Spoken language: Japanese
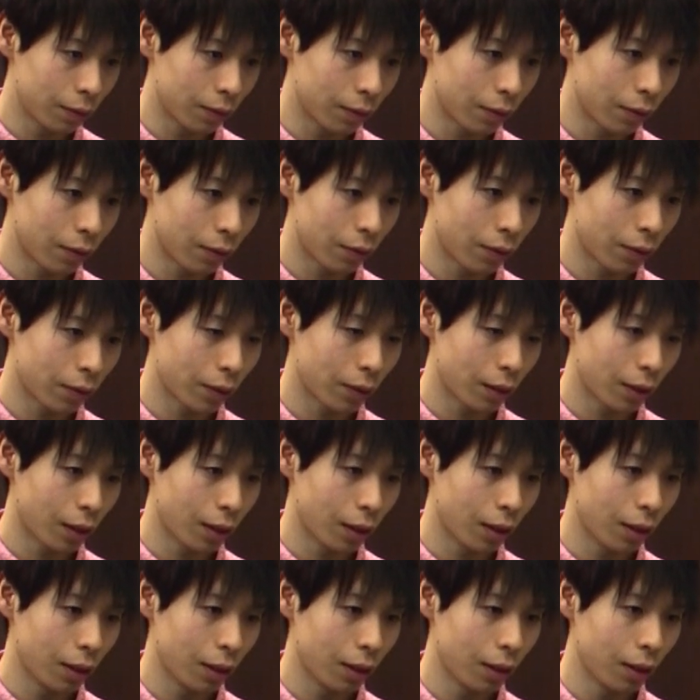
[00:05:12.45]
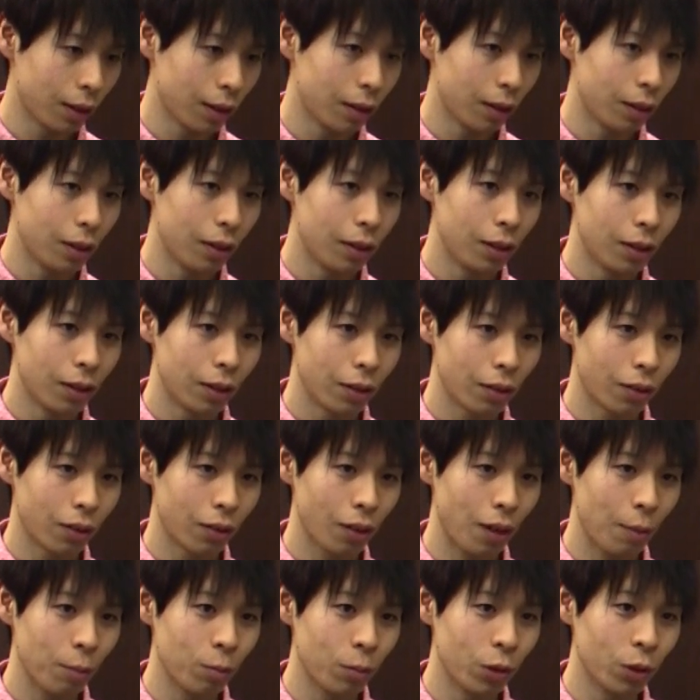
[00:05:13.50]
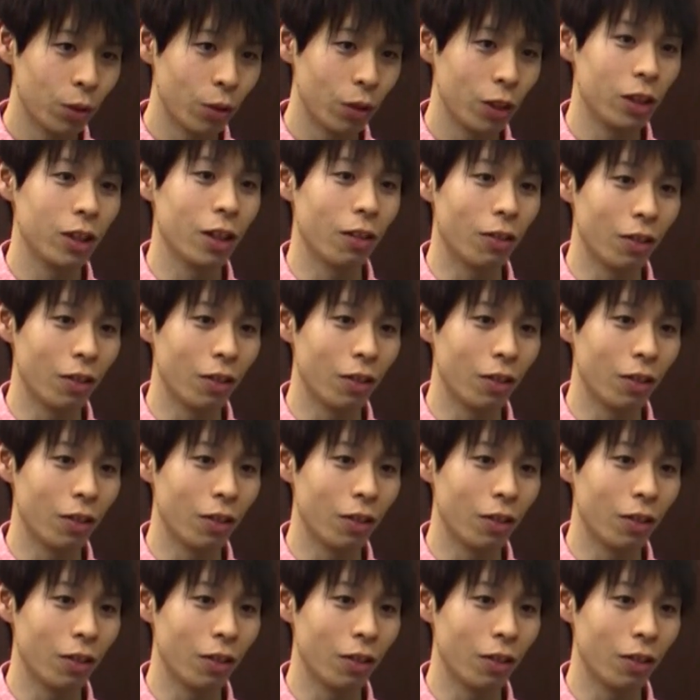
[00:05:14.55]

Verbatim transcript: はい、さんぶんのいち